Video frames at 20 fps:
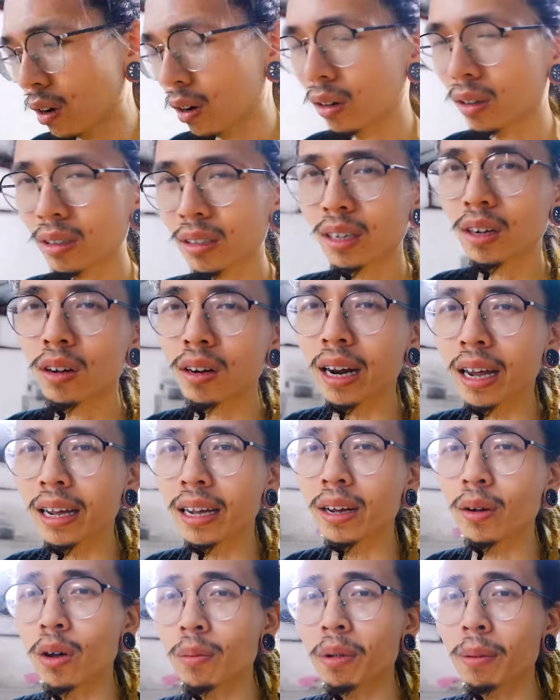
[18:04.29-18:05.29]
còn con
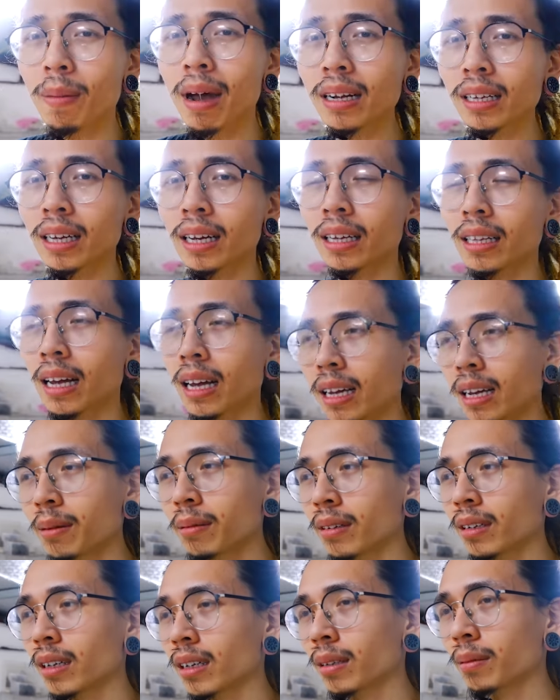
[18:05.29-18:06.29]
này ngoài miền Bắc thì người ta
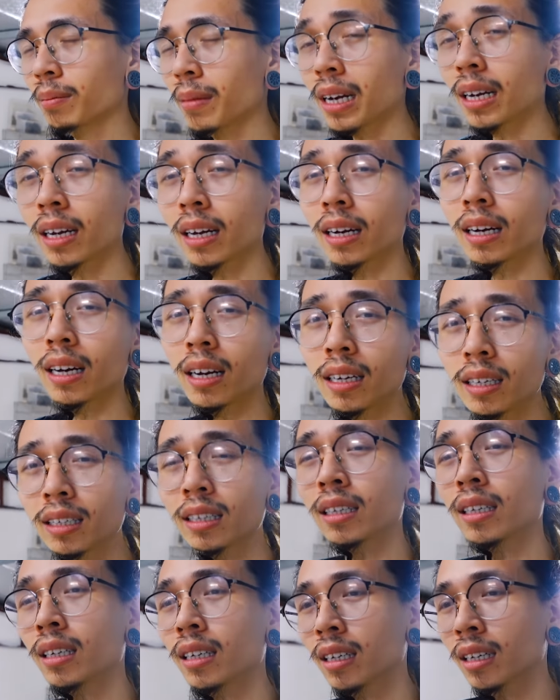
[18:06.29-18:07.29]
ít biết
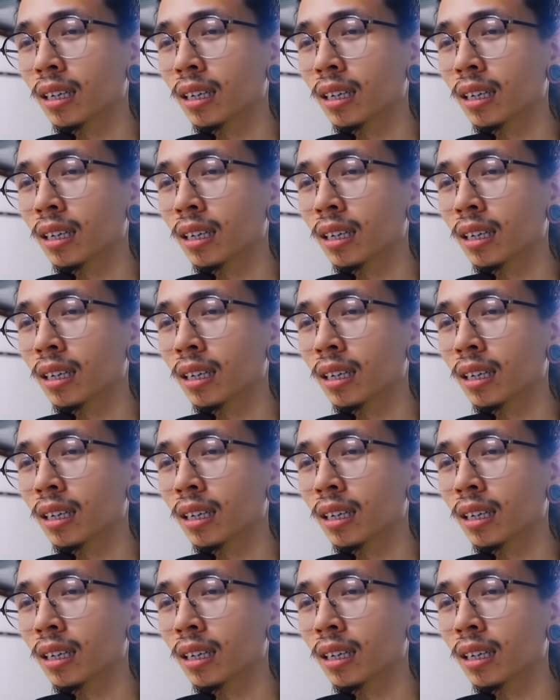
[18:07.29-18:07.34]
hơn.